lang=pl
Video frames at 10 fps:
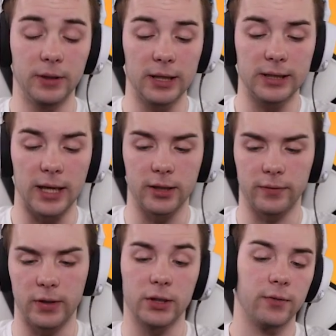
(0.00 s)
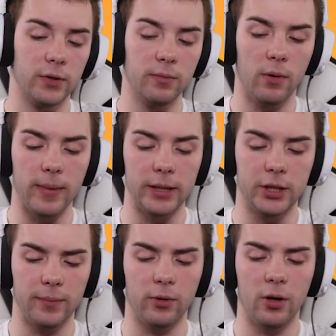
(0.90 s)
Niestety, w sensie w tym
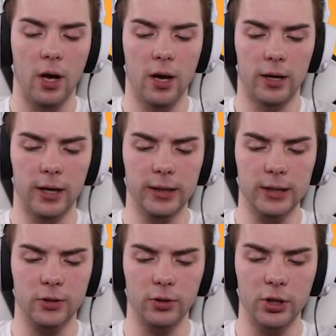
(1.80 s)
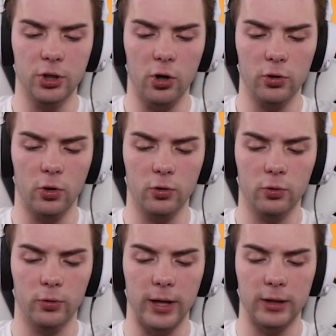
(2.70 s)
momencie, bo e, jest to jeziorko,
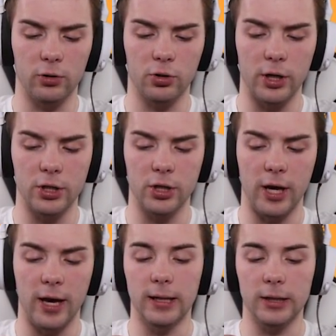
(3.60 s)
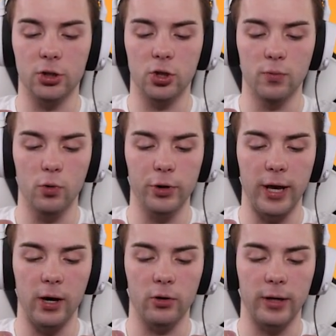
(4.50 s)
które troszeczkę
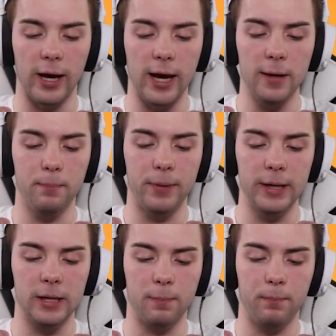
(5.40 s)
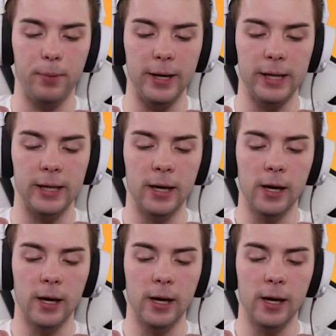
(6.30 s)
zatrzymuje. Okej, okay, pyk, pyk.